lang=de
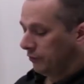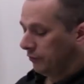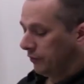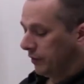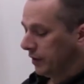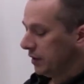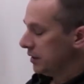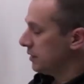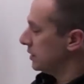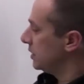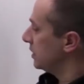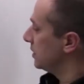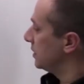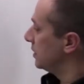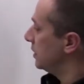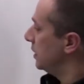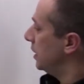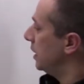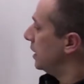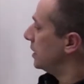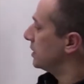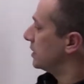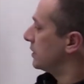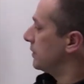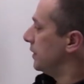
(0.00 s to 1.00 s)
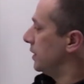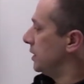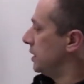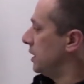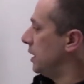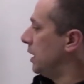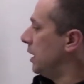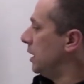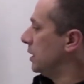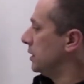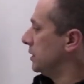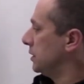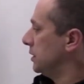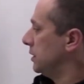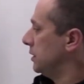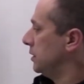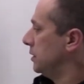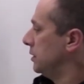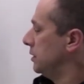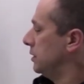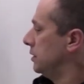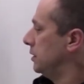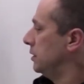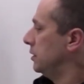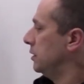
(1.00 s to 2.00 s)
Wenn ich das x Quadrat
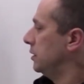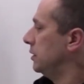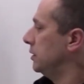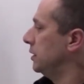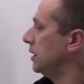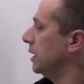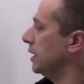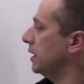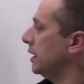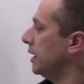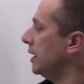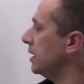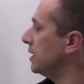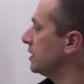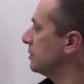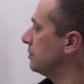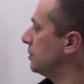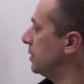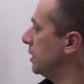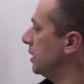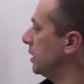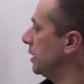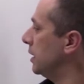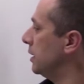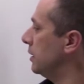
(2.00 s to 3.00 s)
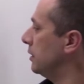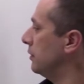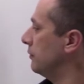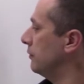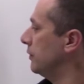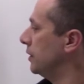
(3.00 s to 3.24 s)
nach links bringe,